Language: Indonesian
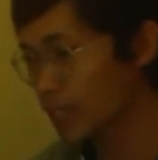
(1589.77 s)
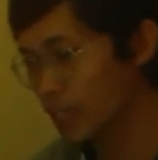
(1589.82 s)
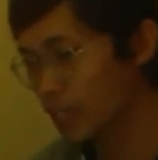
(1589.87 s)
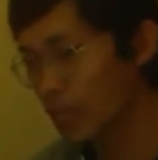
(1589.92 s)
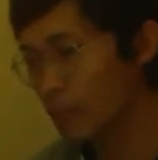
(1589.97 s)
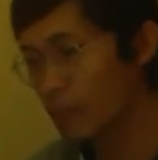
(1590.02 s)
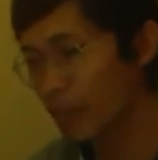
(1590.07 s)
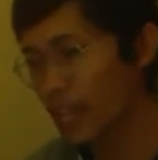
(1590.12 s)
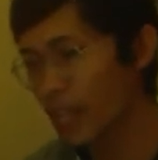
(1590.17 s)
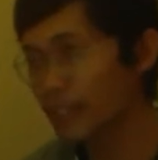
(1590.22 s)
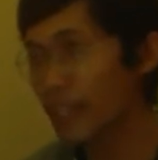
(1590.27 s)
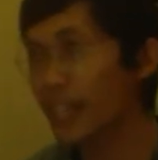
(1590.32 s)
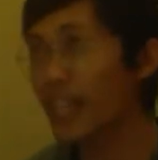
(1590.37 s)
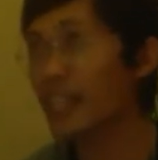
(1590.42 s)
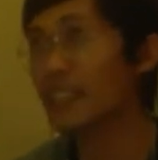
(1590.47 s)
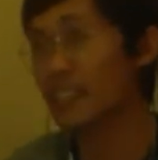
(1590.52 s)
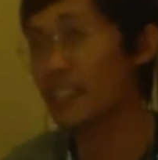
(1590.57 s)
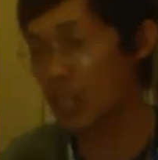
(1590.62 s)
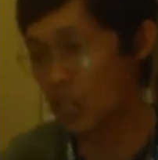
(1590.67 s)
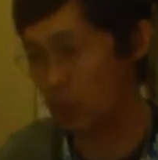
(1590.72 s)
membuat kita
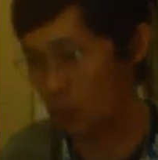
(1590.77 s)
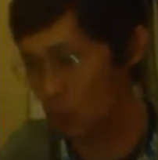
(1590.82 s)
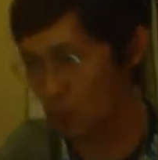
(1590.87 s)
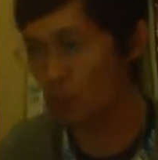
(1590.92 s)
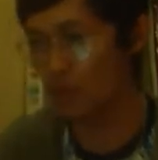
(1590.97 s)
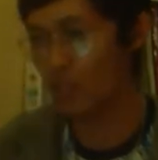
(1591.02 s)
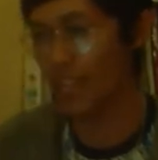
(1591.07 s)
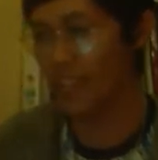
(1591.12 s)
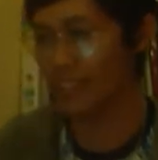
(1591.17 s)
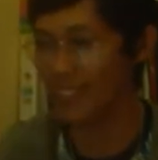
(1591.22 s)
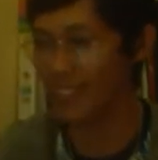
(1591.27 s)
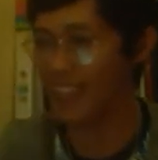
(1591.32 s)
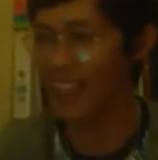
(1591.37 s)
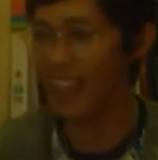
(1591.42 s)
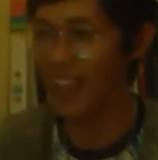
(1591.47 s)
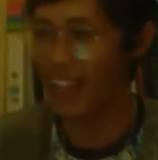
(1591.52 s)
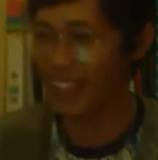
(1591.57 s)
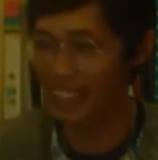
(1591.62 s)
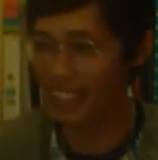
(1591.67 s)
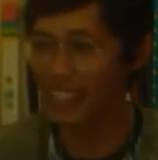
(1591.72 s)
mengatakan Yesus
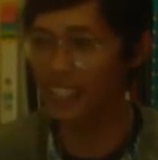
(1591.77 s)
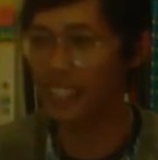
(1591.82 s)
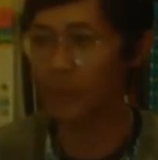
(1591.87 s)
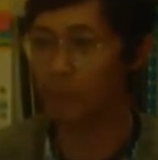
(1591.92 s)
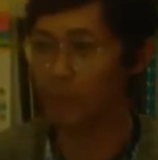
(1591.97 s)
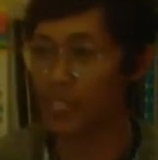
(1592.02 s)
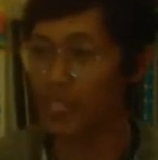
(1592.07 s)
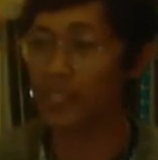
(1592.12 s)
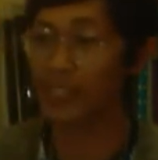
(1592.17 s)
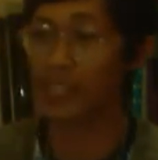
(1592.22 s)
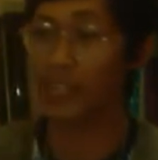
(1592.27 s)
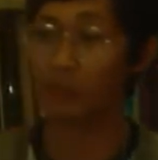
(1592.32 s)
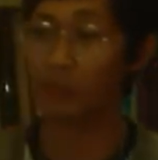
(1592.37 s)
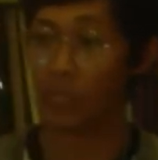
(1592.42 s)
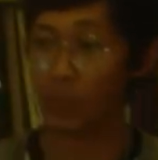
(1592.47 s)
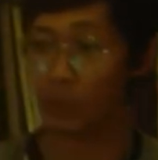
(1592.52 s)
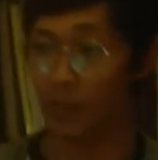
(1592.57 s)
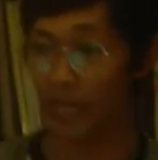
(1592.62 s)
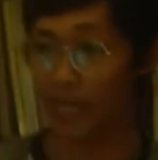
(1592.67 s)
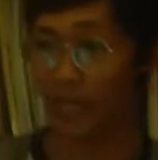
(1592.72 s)
adalah hadiah terbesar
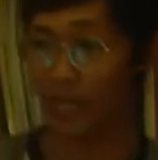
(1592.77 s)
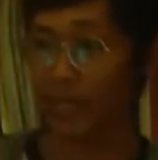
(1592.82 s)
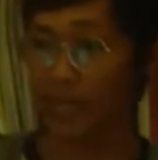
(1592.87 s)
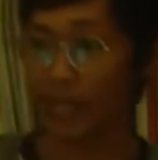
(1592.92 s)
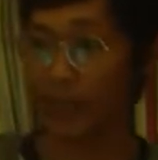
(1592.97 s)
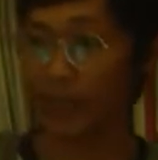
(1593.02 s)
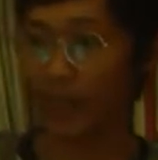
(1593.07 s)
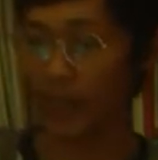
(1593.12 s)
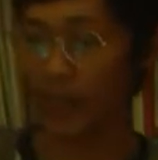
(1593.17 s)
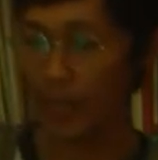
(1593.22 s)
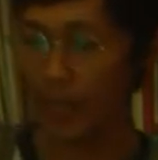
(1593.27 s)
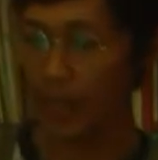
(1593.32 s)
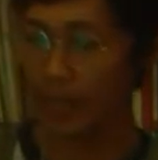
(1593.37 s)
dalam kehidupan saya.